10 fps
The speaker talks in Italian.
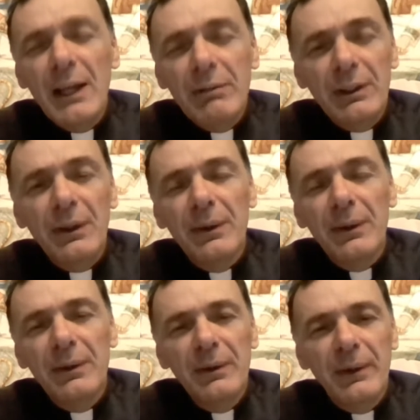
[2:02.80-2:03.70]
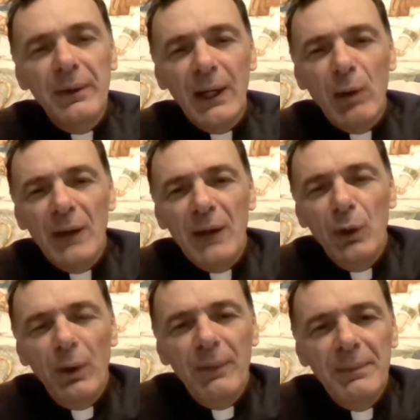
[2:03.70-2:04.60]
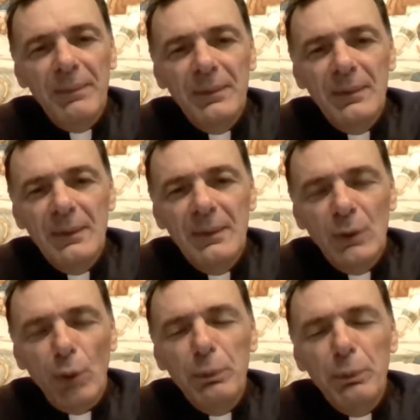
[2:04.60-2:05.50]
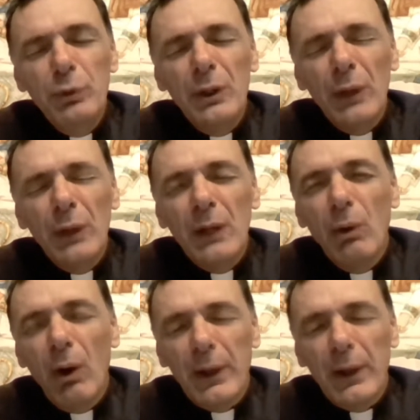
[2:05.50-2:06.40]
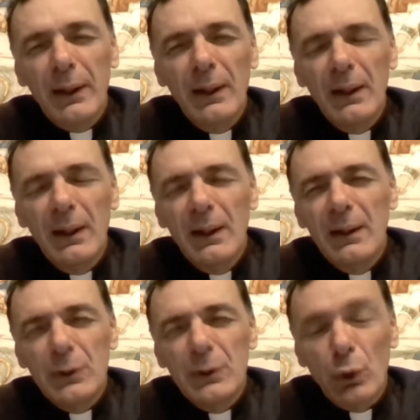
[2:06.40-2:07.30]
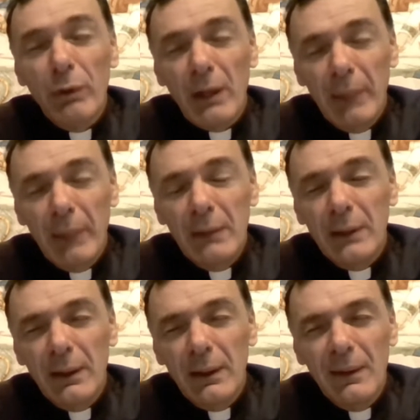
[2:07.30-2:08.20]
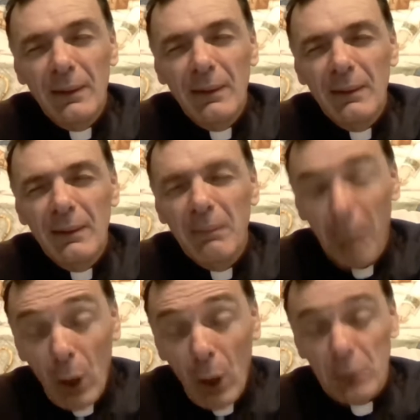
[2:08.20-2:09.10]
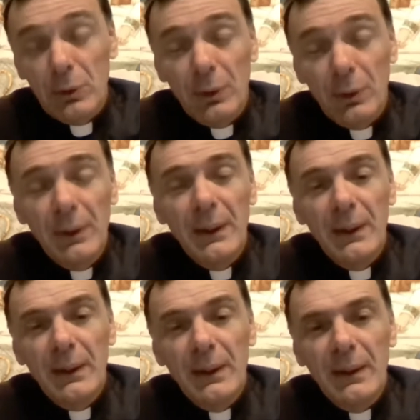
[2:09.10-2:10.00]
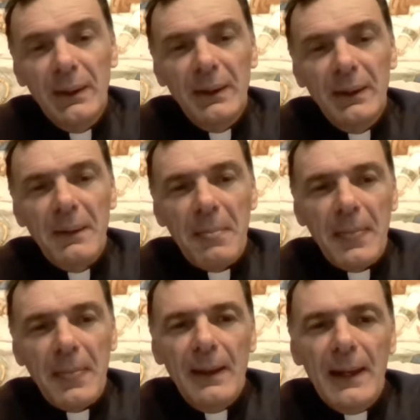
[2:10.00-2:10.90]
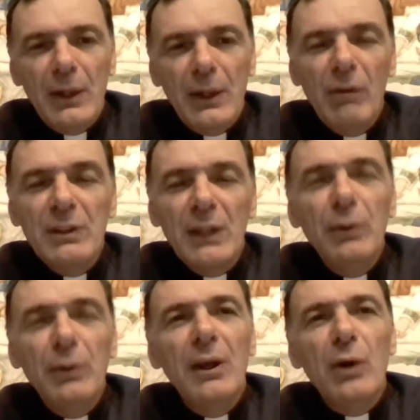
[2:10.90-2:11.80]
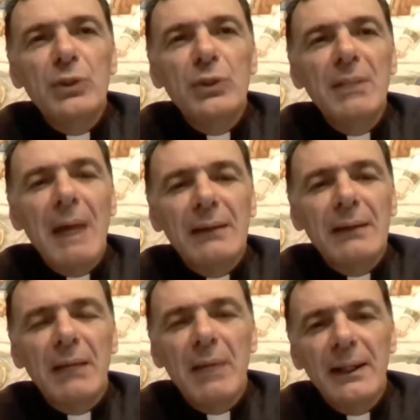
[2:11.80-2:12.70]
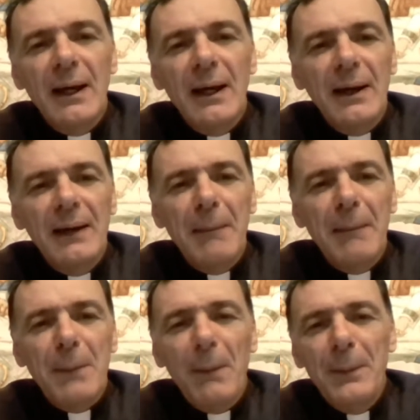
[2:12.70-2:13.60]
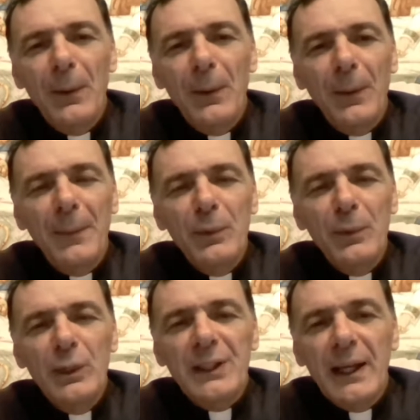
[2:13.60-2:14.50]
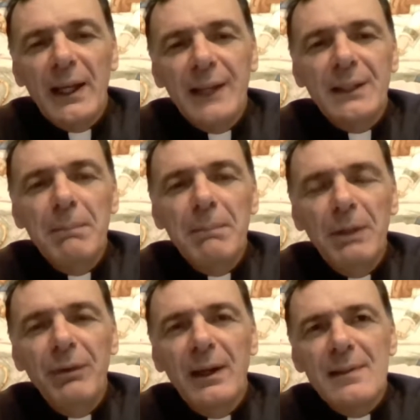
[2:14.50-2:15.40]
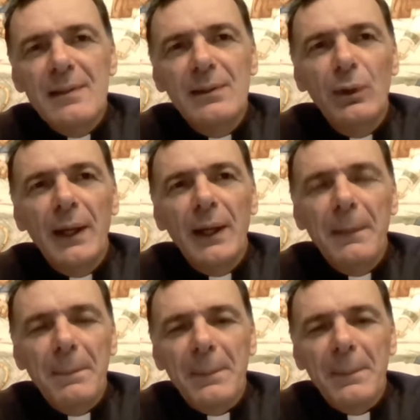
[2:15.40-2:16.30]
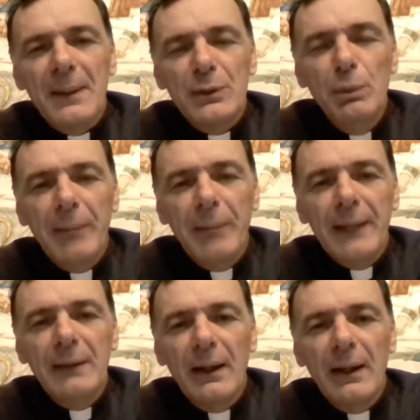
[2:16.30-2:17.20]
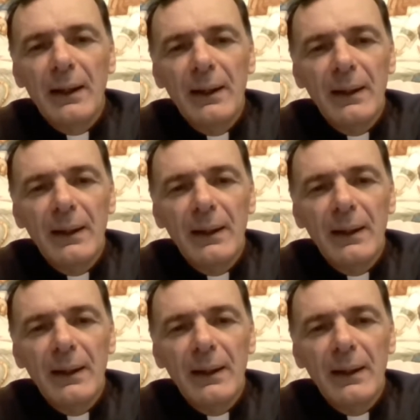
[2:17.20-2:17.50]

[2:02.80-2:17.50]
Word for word: Dio e quando non ho più Dio nel cuore sono veramente morto. Ecco, il Vangelo di oggi di Marta e Maria è proprio un'esemplificazione stupenda